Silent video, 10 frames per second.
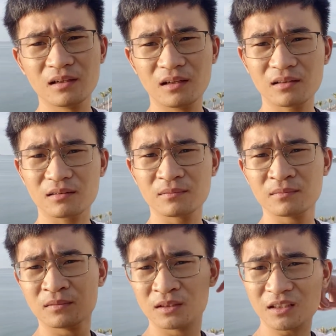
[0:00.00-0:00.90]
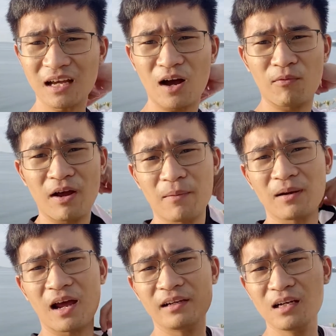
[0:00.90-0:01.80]
à, Xin chào và hẹn gặp
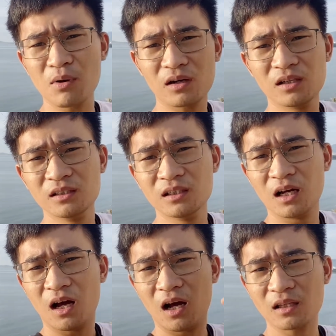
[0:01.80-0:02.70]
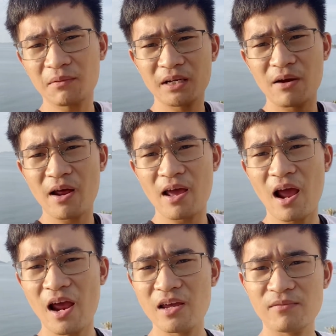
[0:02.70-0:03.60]
lại. Nếu mọi người à, thấy video này
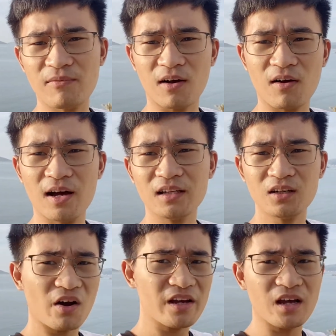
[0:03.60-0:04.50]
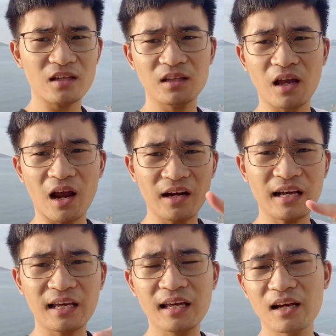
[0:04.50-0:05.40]
hay và có ích, có ý nghĩa thì hãy
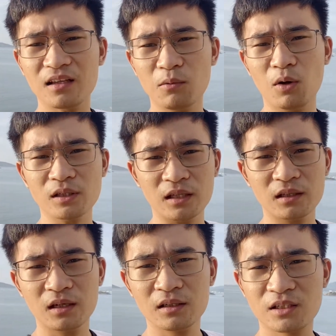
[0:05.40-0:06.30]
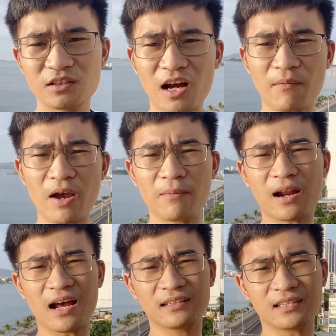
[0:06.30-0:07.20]
đăng ký kênh ủng hộ Thịnh. Xin chào và hẹn gặp
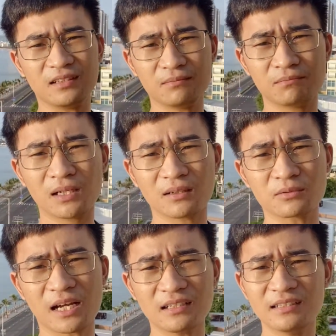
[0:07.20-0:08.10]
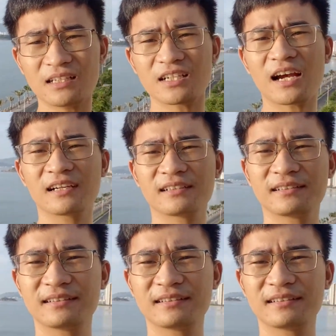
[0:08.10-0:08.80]
lại. Thịnh bất động sản Nha Trang.